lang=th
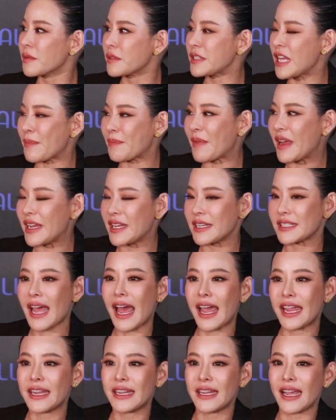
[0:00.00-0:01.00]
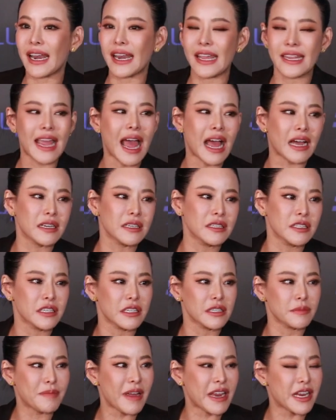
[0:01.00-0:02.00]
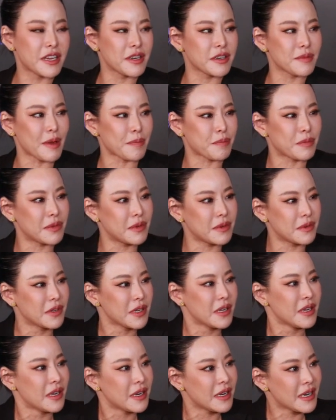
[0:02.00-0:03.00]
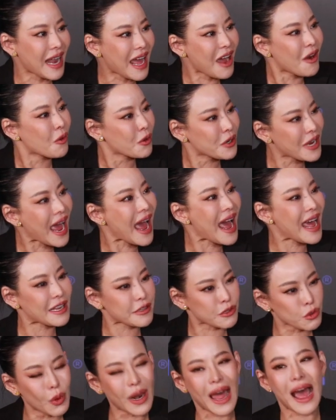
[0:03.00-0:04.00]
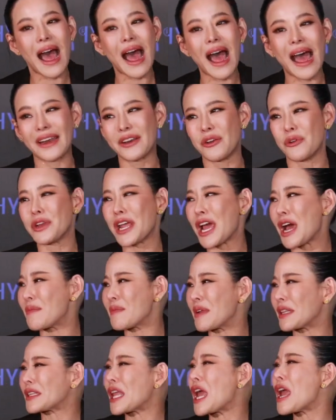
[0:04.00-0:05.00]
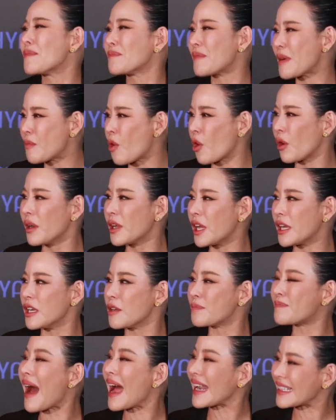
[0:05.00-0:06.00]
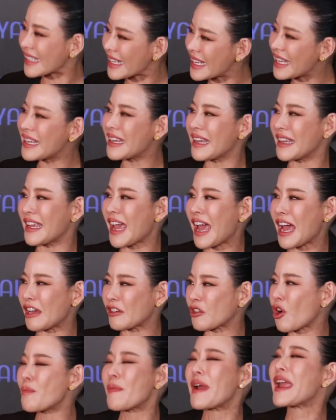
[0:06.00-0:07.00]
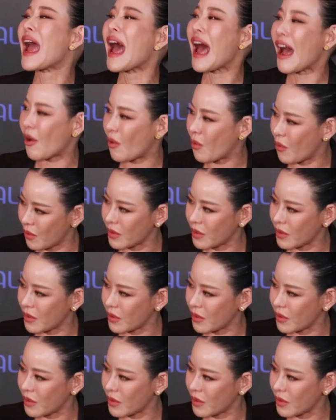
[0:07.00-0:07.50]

อย่าไปใช้อะไรอย่างอื่นไปแบบเหล้ายาสุราเดี๋ยวนี้มันเต็มไปหมดเลยหรือปาร์ตี้อย่างเงี้ยก็ไม่เอา